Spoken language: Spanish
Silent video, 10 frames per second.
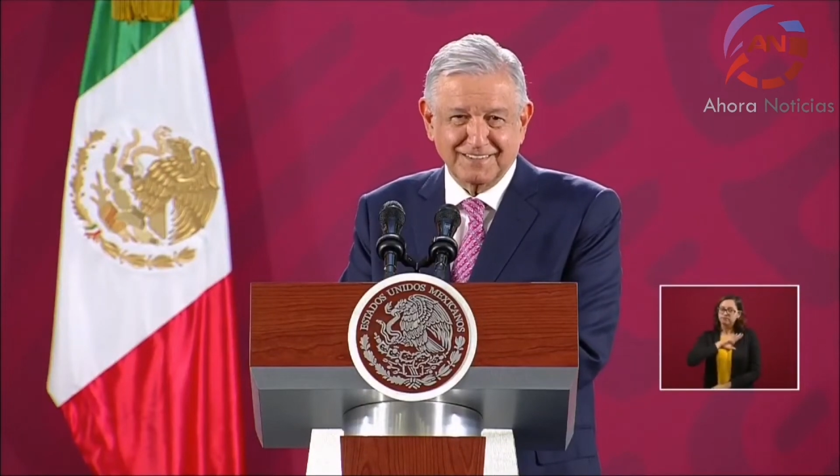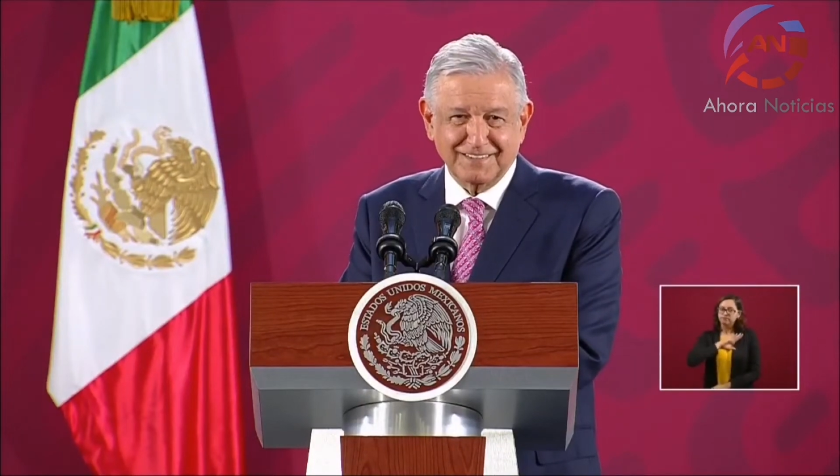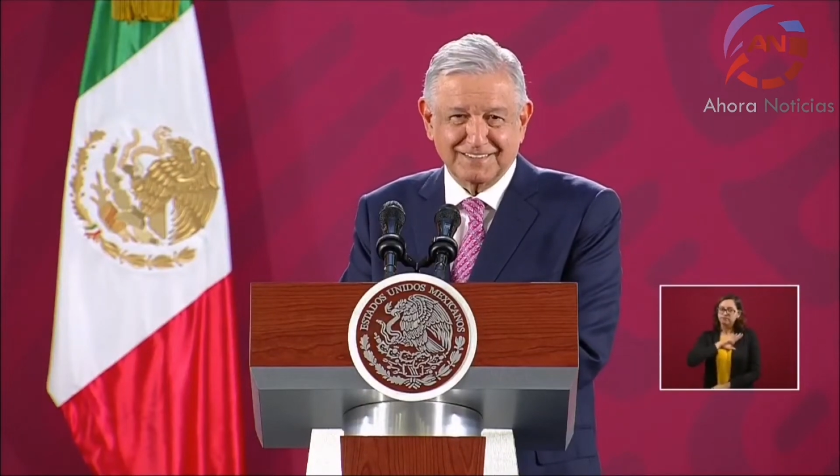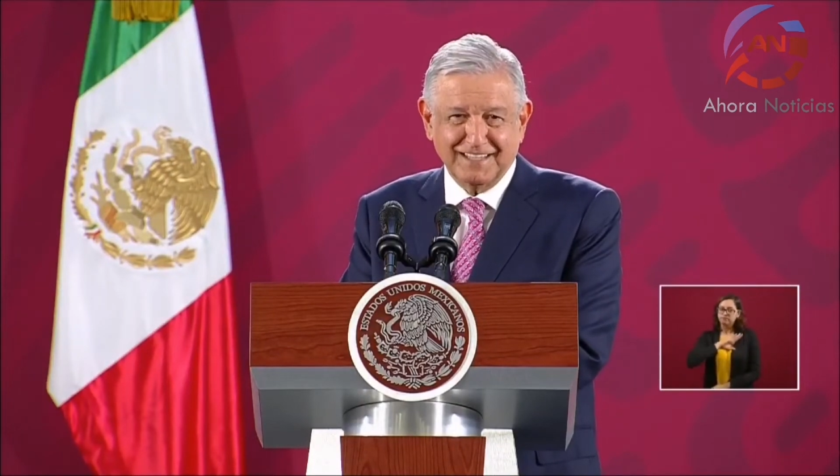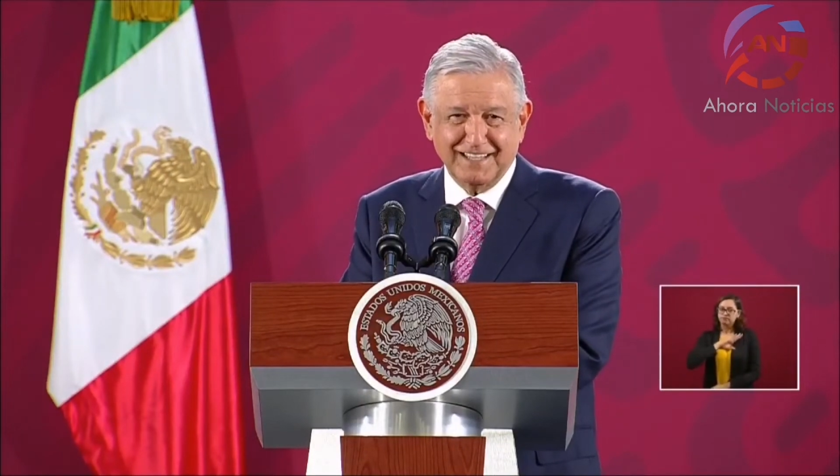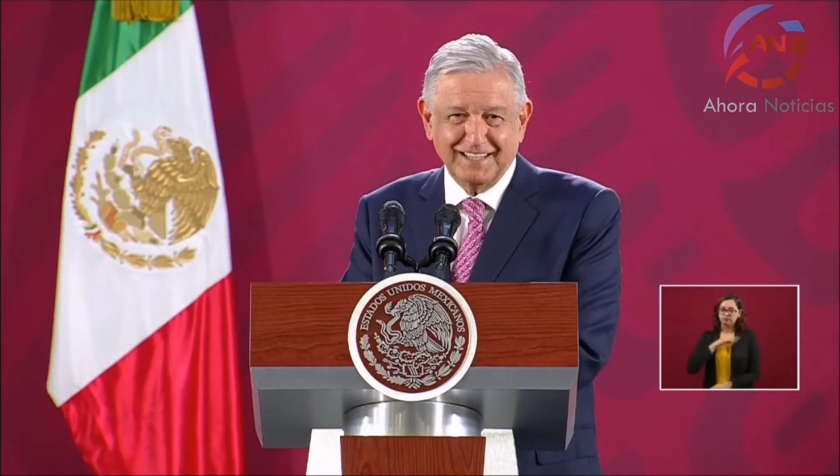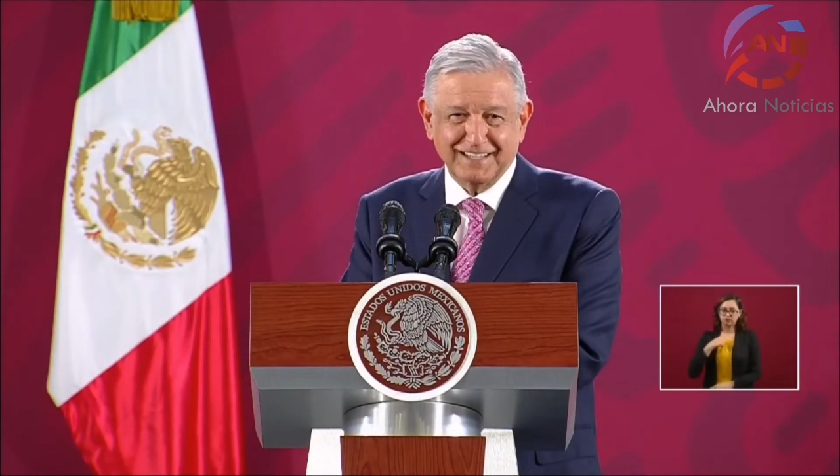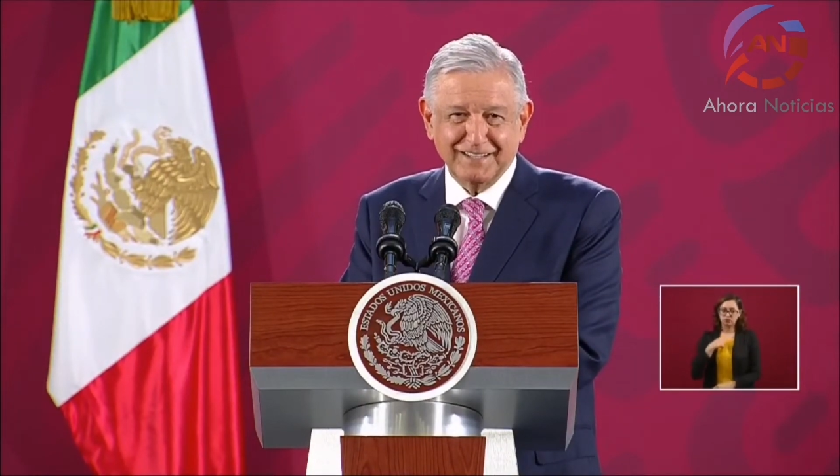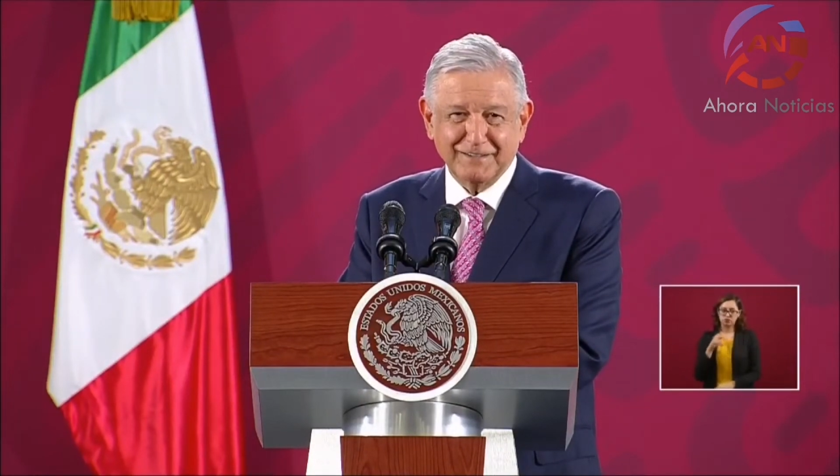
Este,